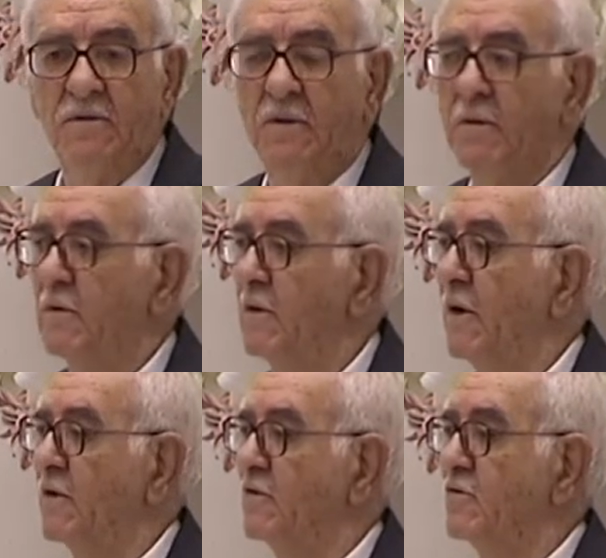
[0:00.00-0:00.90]
I
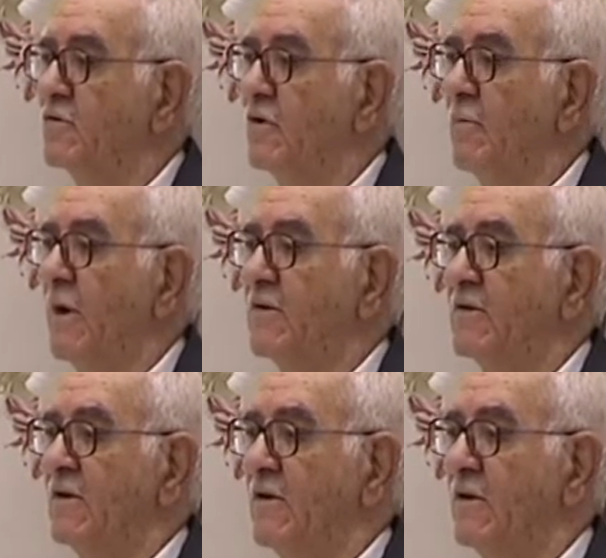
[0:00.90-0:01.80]
powiedzieli mu,
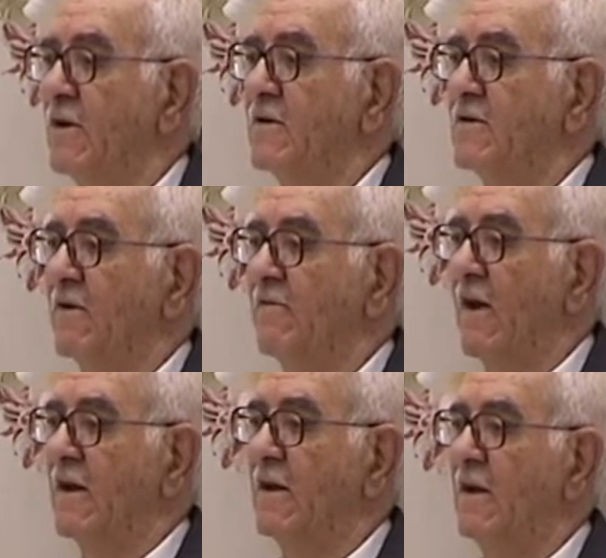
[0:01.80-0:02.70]
co nam do tego,